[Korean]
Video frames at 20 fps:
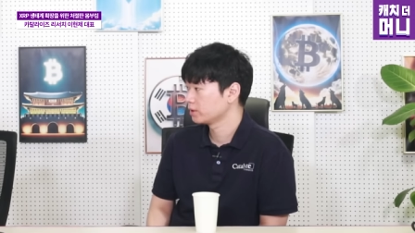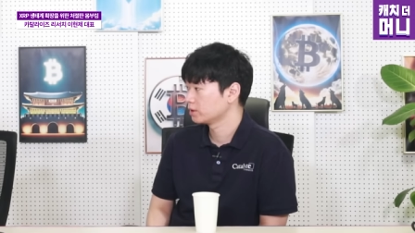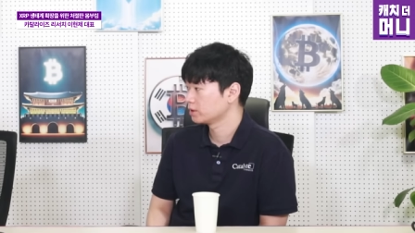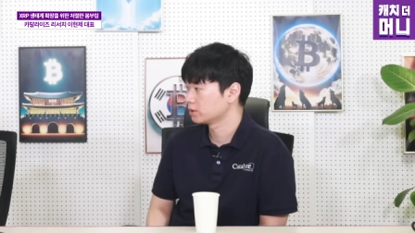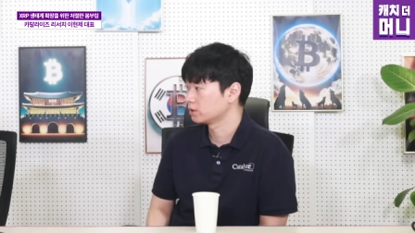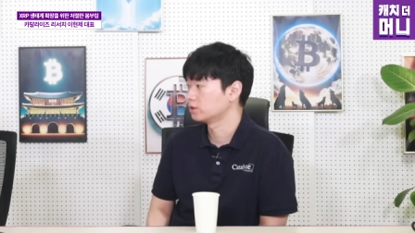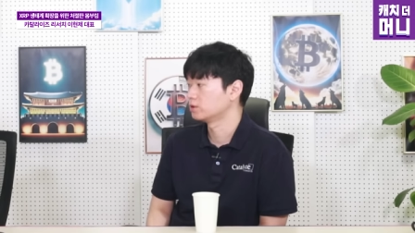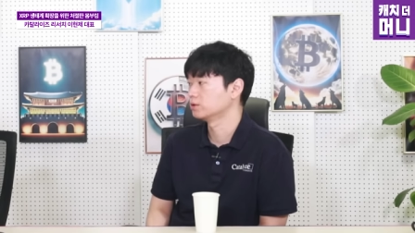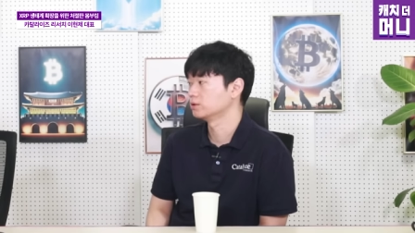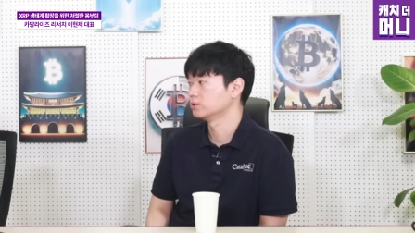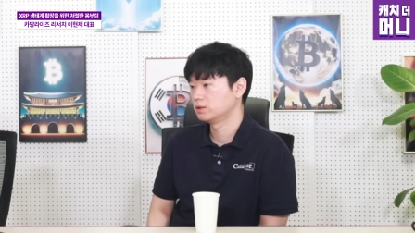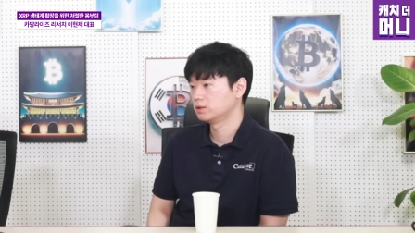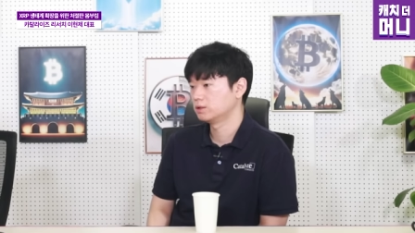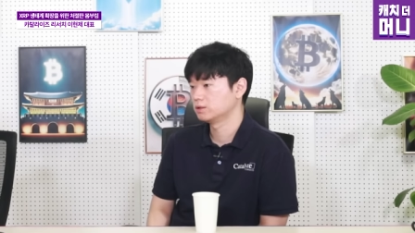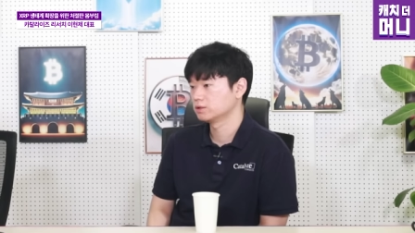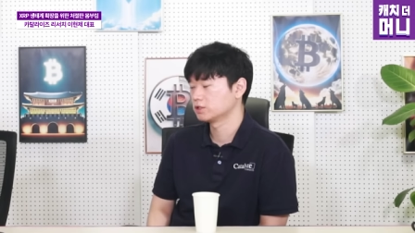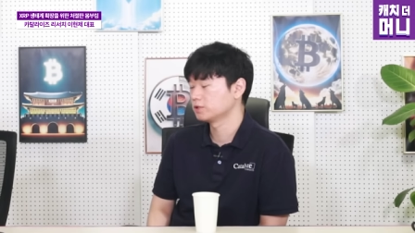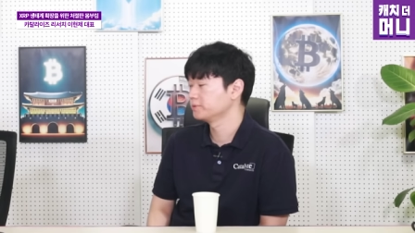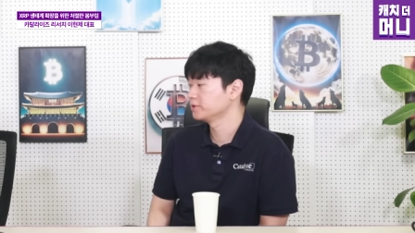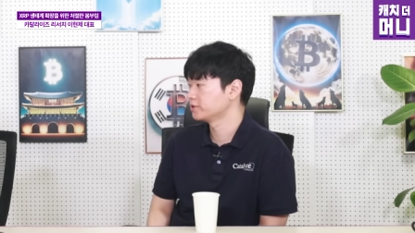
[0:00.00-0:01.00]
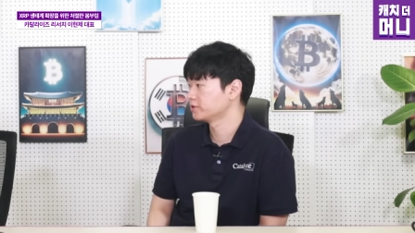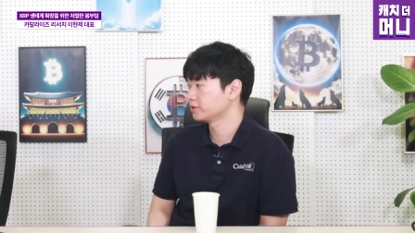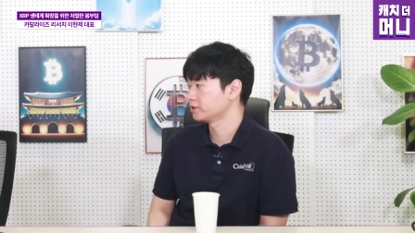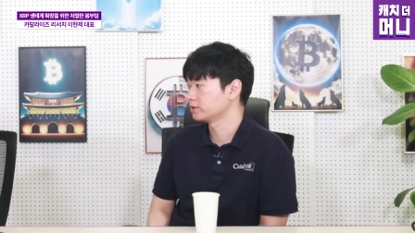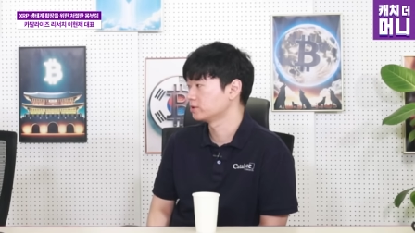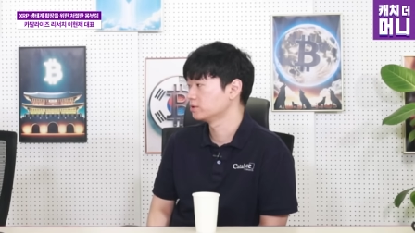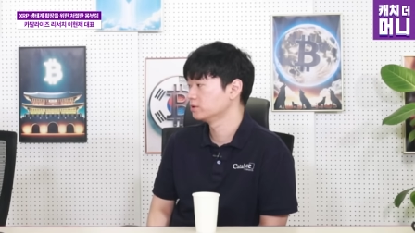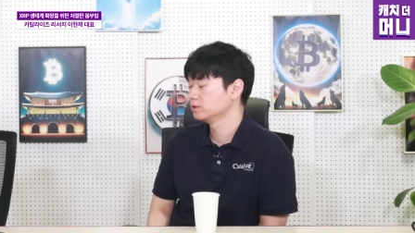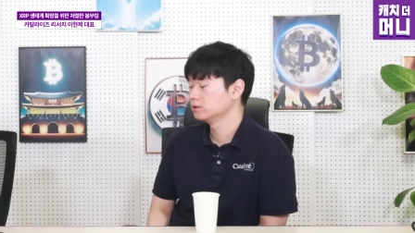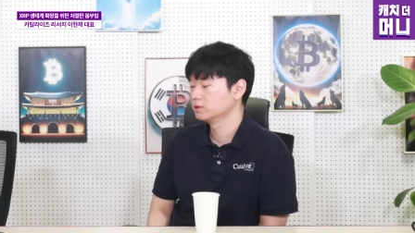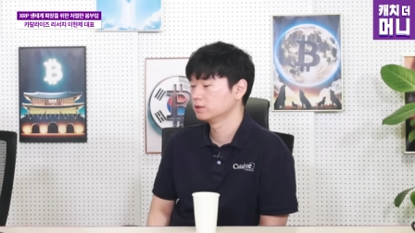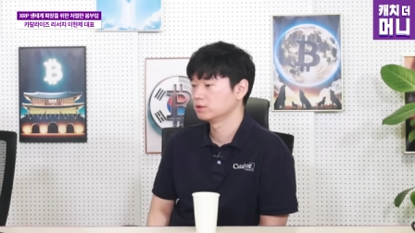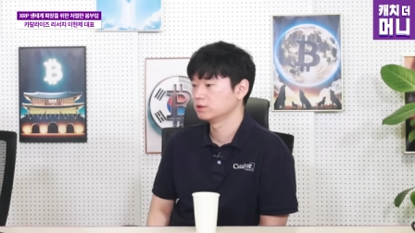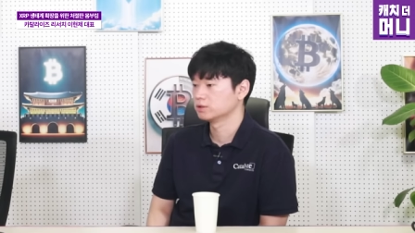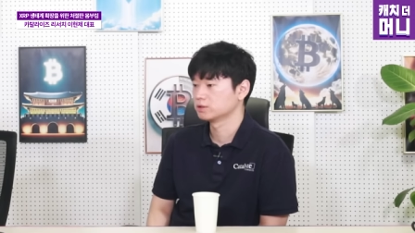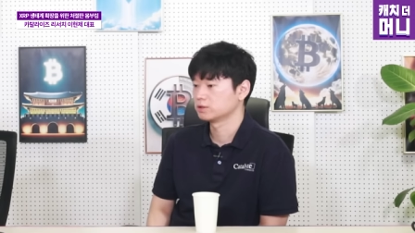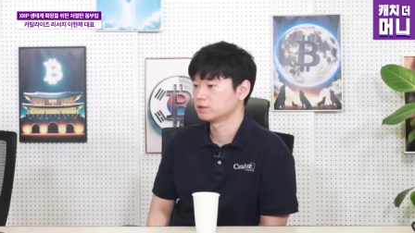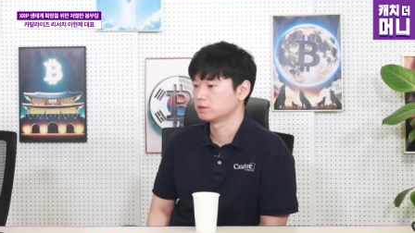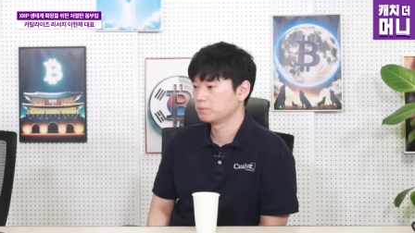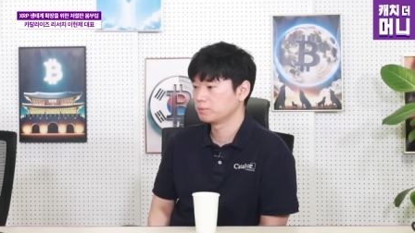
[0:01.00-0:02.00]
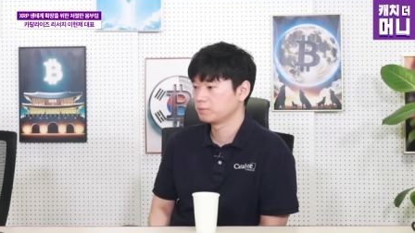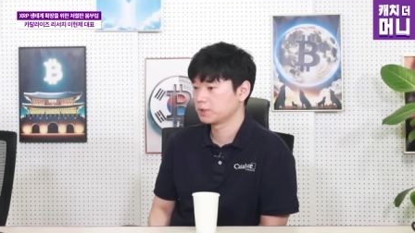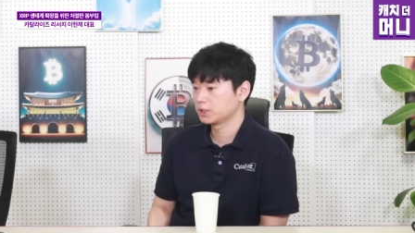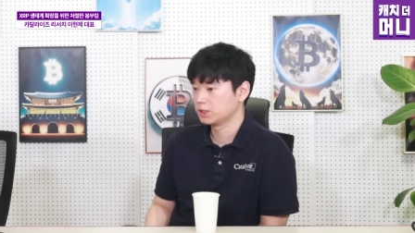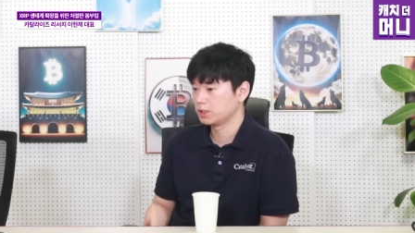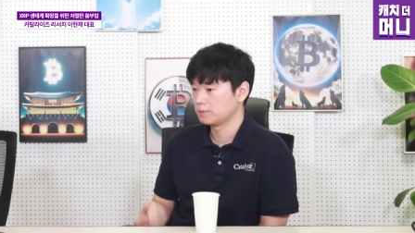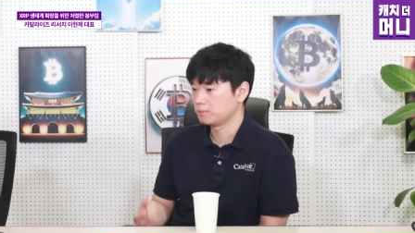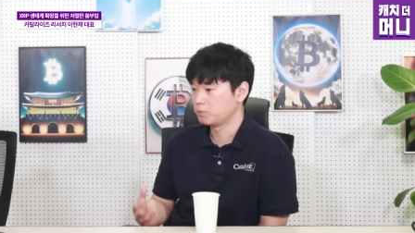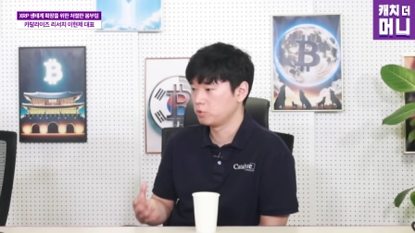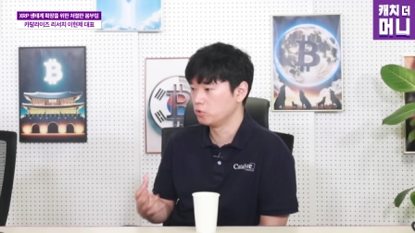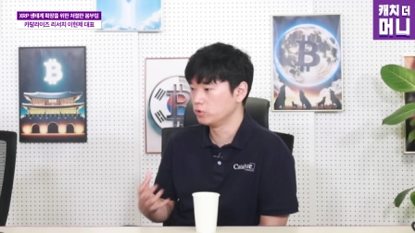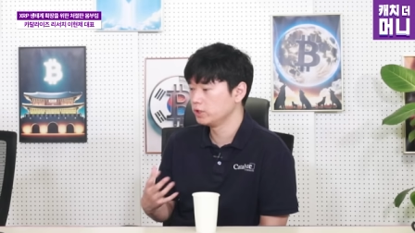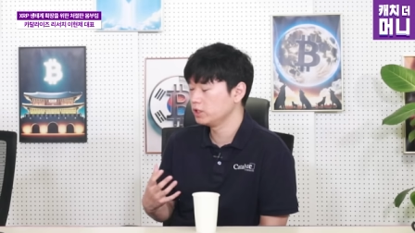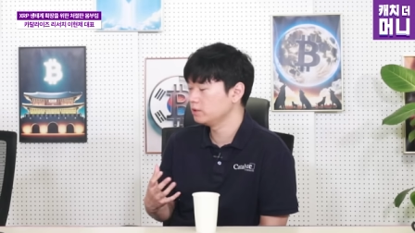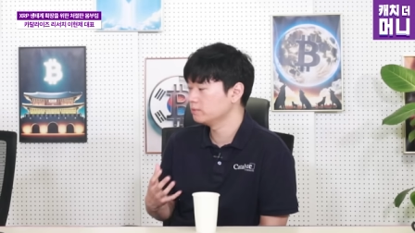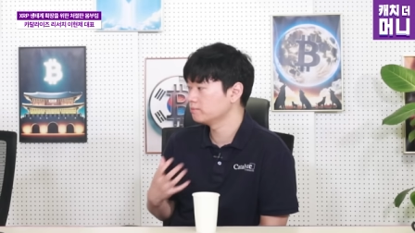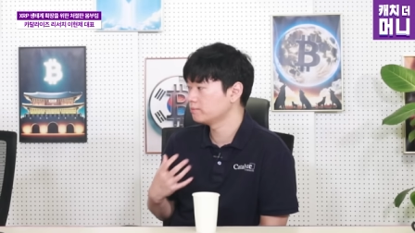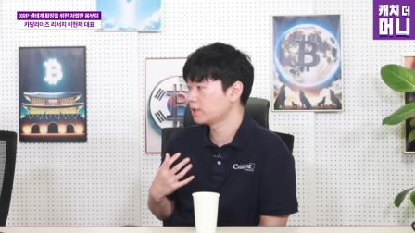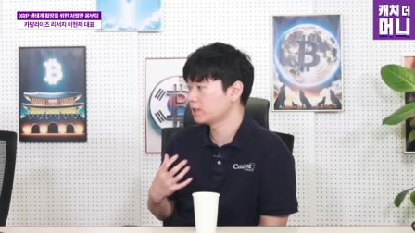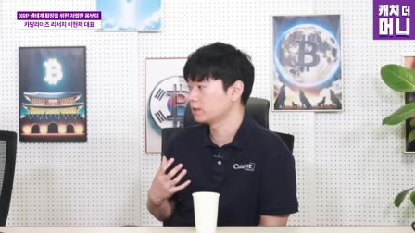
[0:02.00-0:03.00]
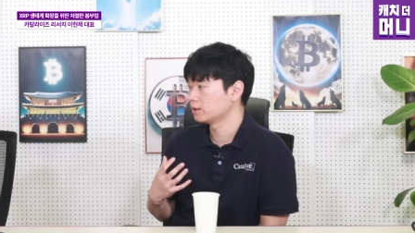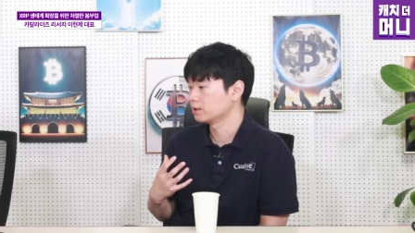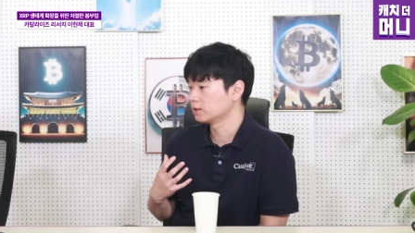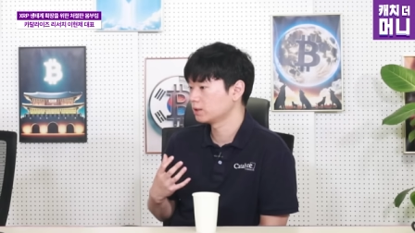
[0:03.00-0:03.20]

그런 서비스예요. 그래서 그냥 본인만,